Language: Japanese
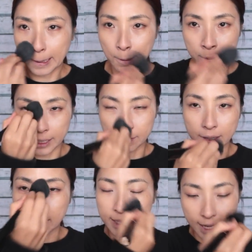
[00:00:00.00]
トイレの
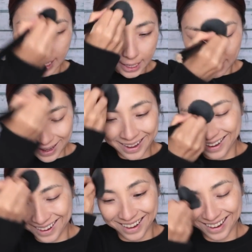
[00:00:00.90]
中で
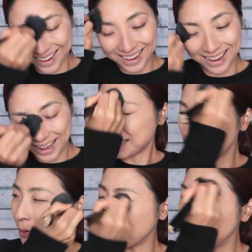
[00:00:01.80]
で
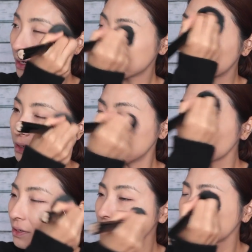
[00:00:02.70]
もこう
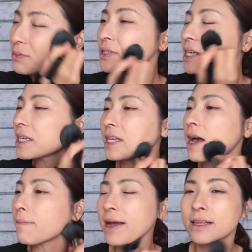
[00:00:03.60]
本当に自分的に
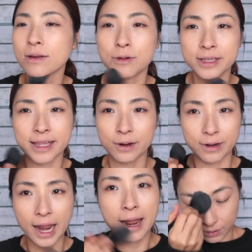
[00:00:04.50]
やばいって思ったんだろう
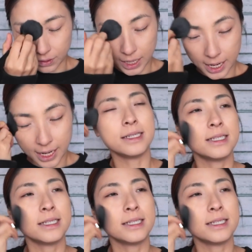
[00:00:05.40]
ね。こう、あ、意